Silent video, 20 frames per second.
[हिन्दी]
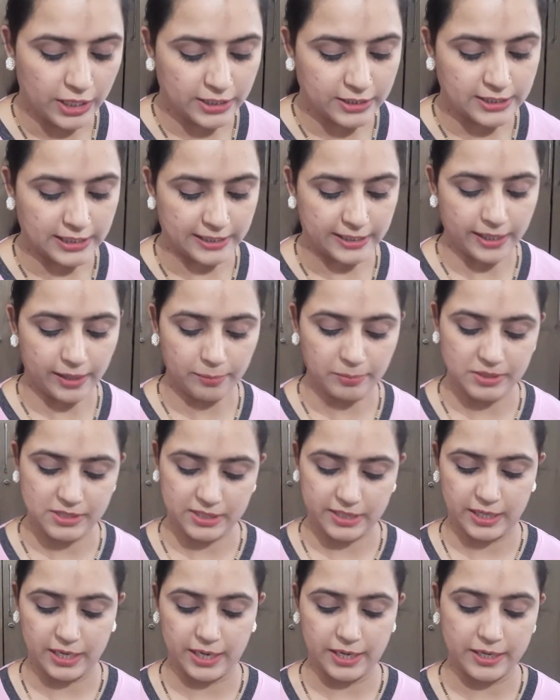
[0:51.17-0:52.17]
चलिए हम
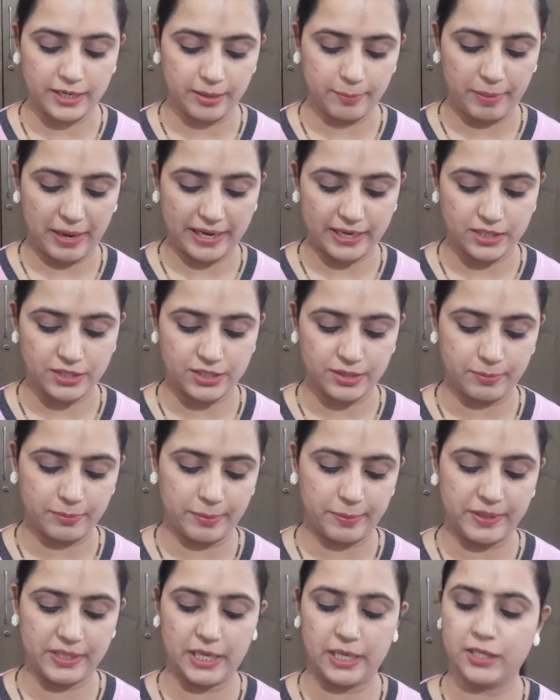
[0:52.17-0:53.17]
इसकी इनर पैकेजिंग में
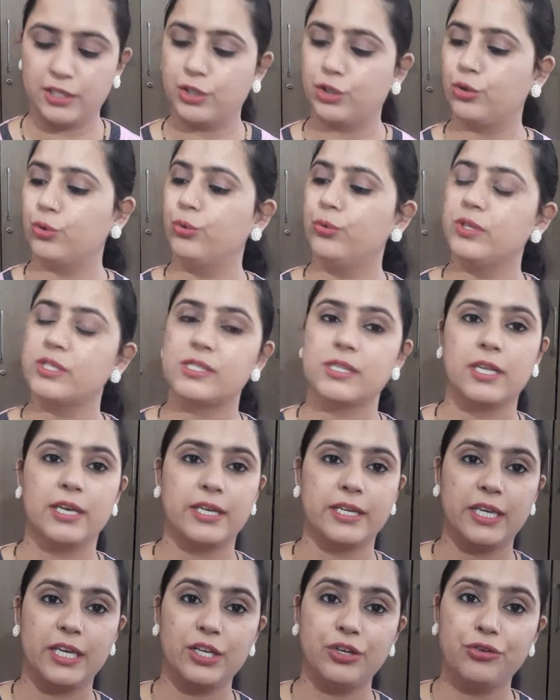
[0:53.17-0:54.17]
बता देती हूँ इस
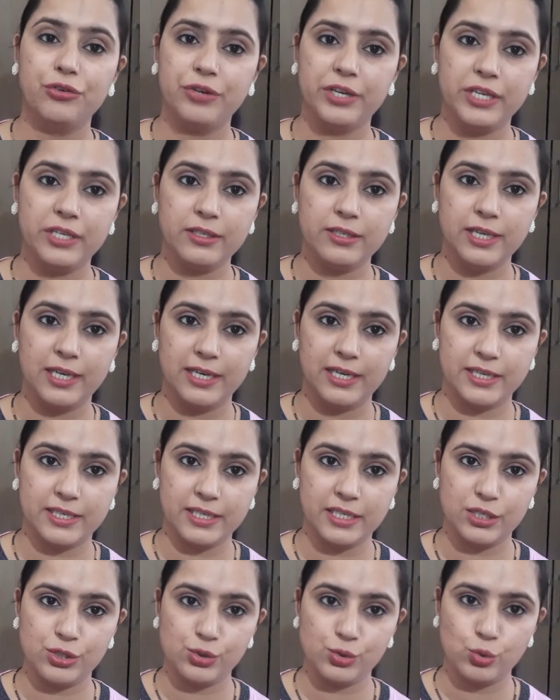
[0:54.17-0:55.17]
तरह की ग्रीन कलर
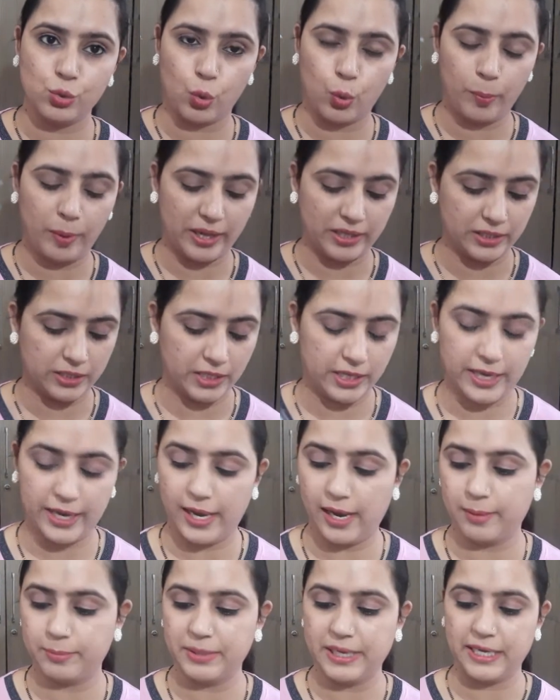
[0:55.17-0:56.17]
की सोप आती है
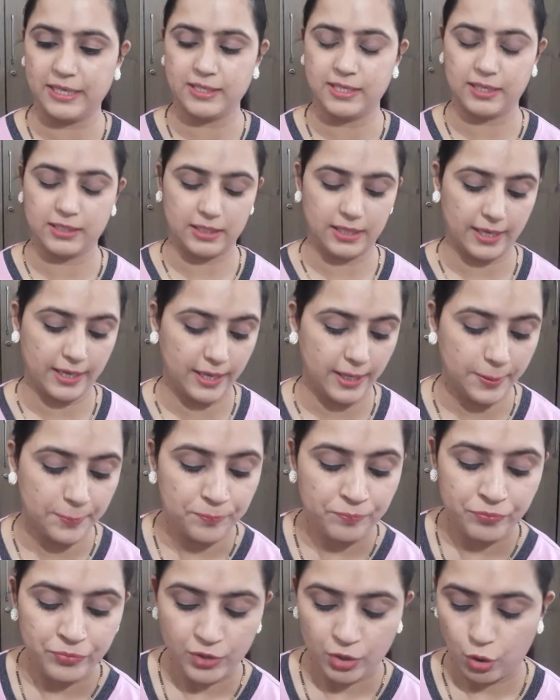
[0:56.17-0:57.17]
आप देख सकते हैं
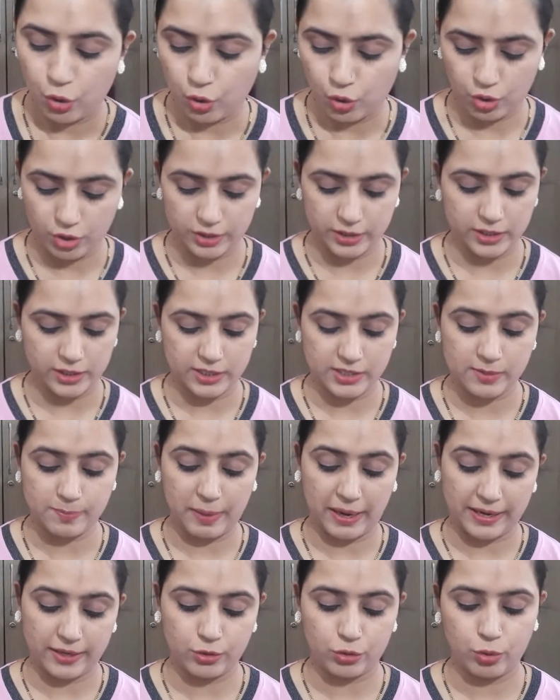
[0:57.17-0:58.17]
और इस
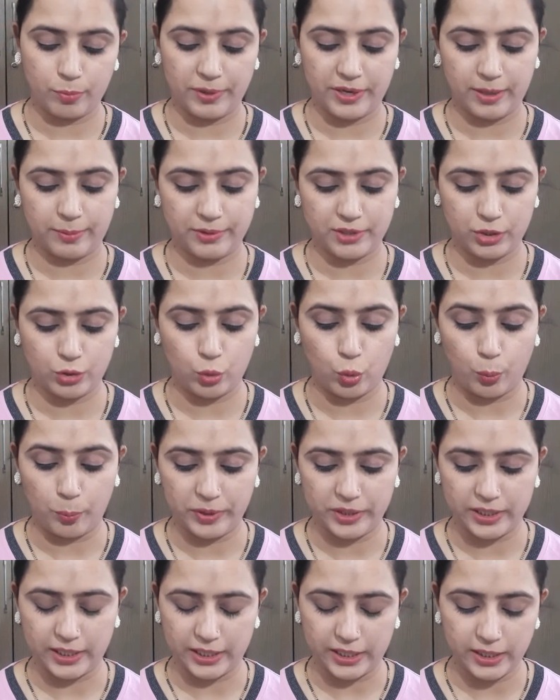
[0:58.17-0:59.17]
पैकेट को मैंने अभी तक
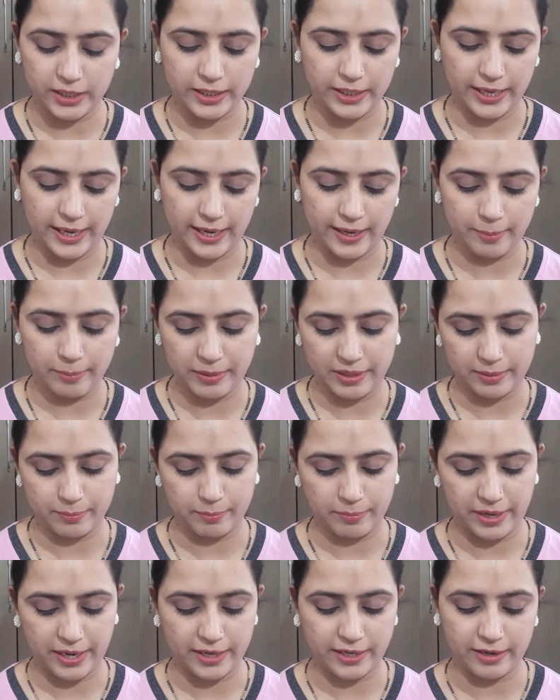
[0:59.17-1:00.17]
ओपन नहीं किया है बट
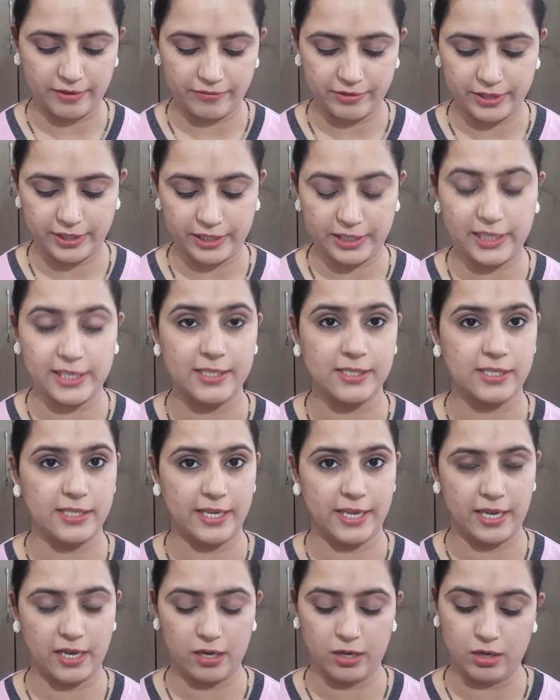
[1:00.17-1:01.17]
मैं डेफ़िनेटली
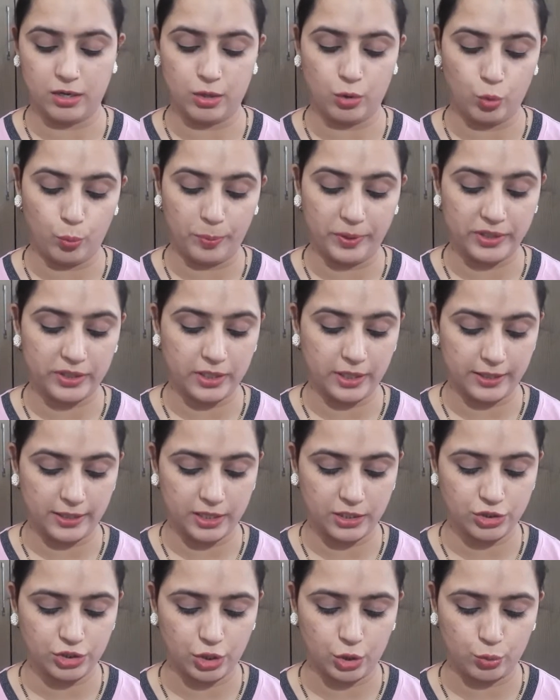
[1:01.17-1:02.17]
इसे ओपन करना
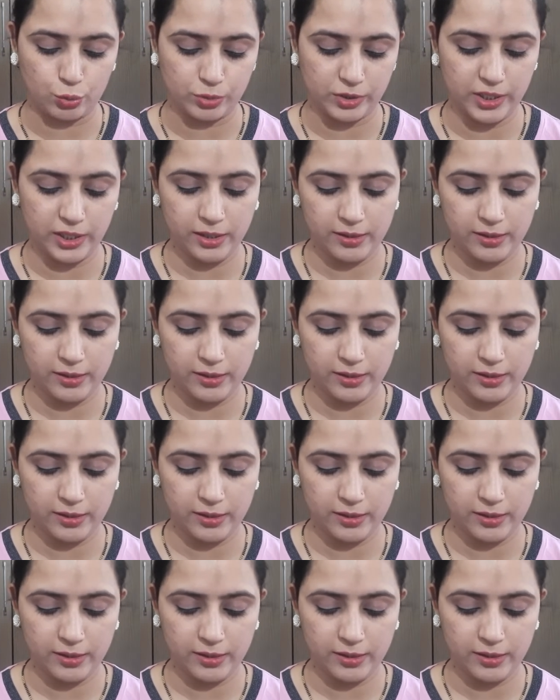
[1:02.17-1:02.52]
चाहूँगी